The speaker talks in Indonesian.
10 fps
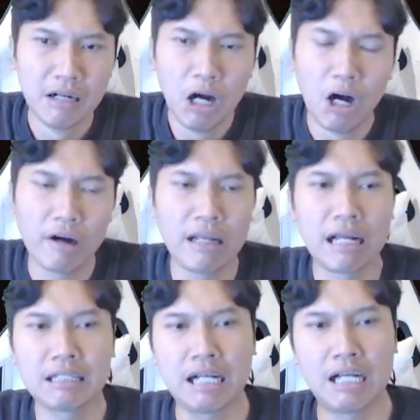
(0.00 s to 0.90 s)
Oke okay lah
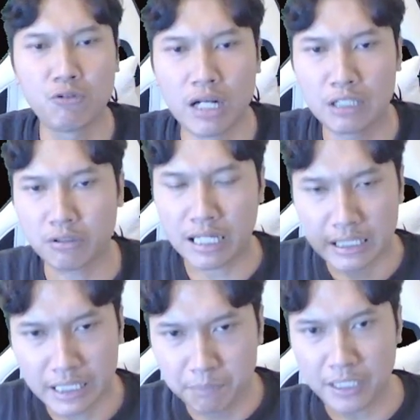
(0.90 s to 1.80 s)
guys, akan gue lanjutkan
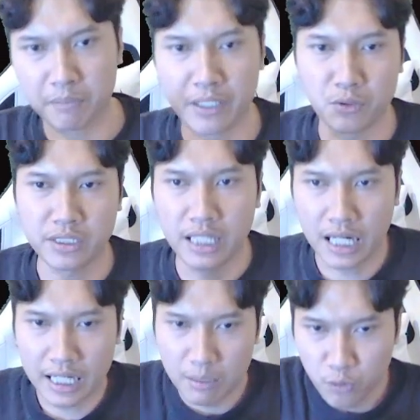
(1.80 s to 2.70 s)
aja di part berikutnya
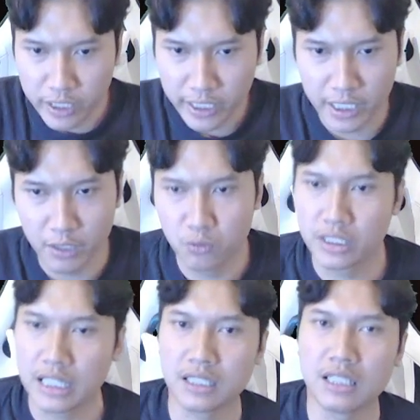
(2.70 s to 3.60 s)
karena mungkin ini
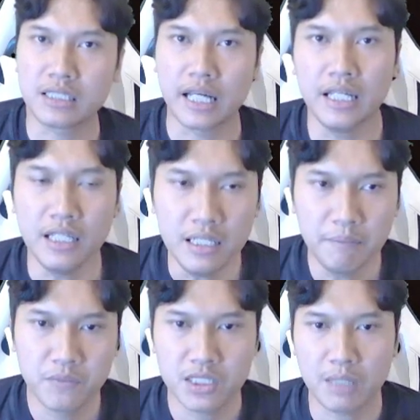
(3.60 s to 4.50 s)
udah selesai
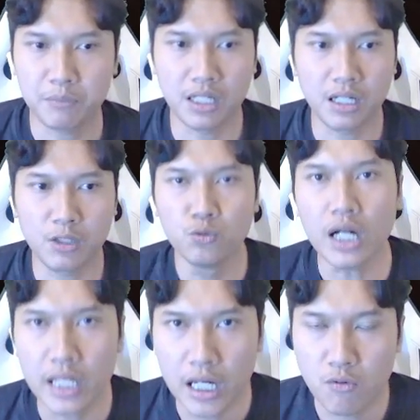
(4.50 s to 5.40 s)
chapter
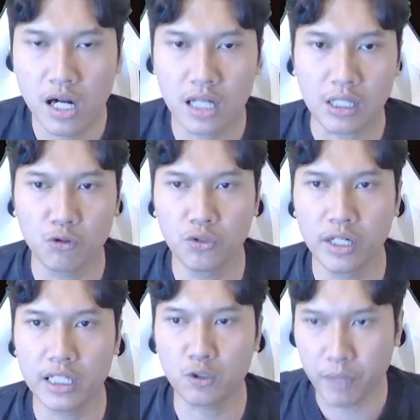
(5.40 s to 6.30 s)
2 ya, gue nggak tahu juga
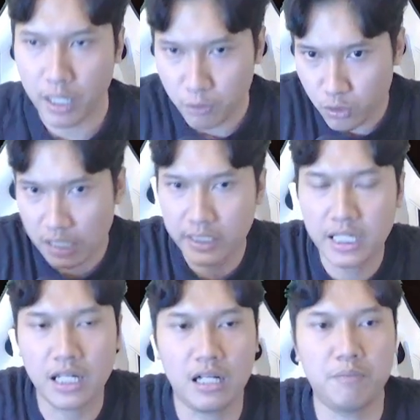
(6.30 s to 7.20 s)
ya supaya
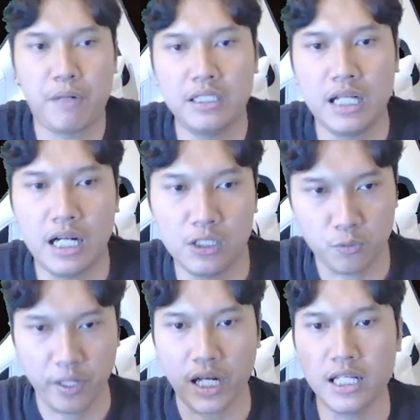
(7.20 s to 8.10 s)
durasinya gak kepanjangan
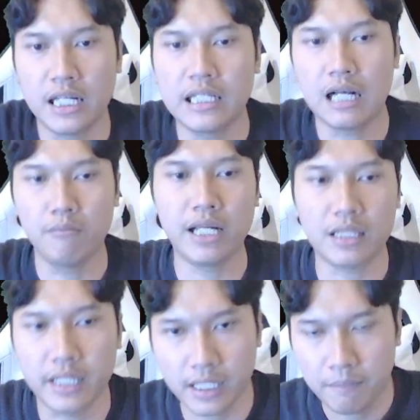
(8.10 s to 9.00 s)
supaya kalian nggak
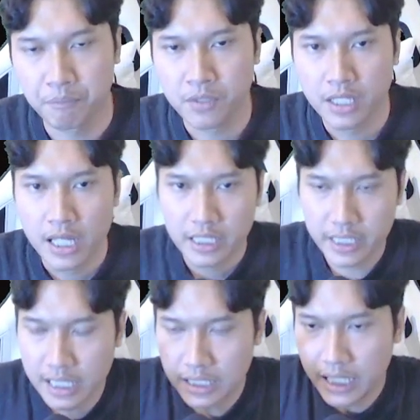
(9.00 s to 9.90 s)
bete. Jadi
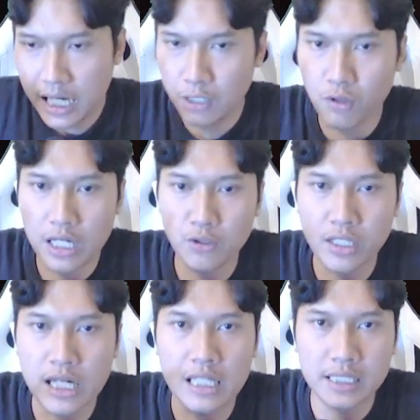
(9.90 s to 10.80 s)
nanti akan gue
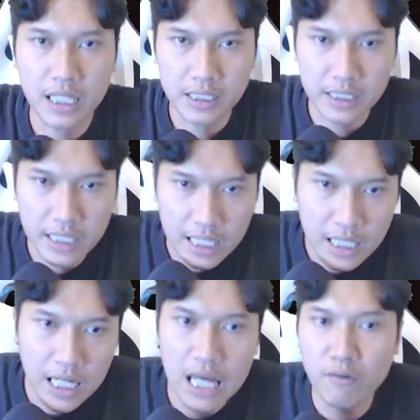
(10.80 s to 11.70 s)
lanjutkan aja ketika
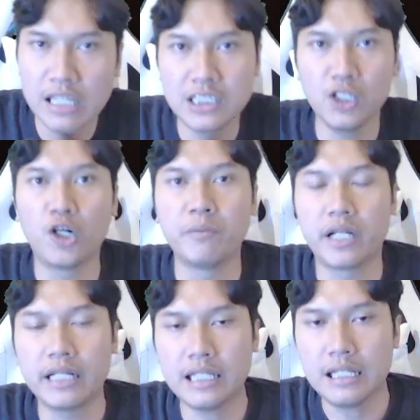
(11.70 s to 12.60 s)
ngelawan si Om ya
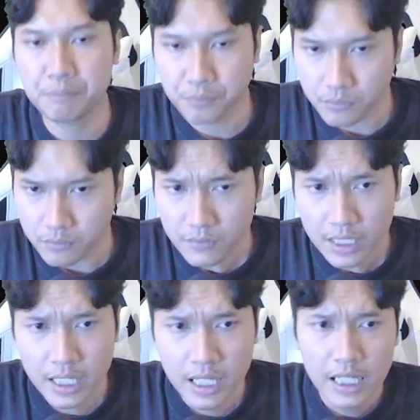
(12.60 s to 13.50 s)
guys ya.
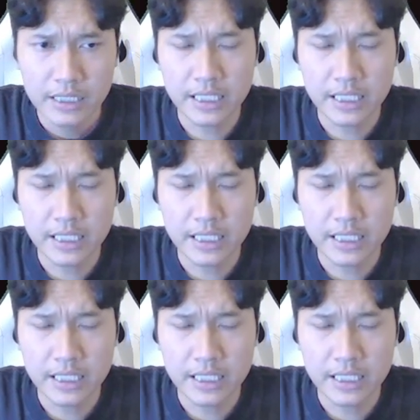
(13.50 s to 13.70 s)
Jadi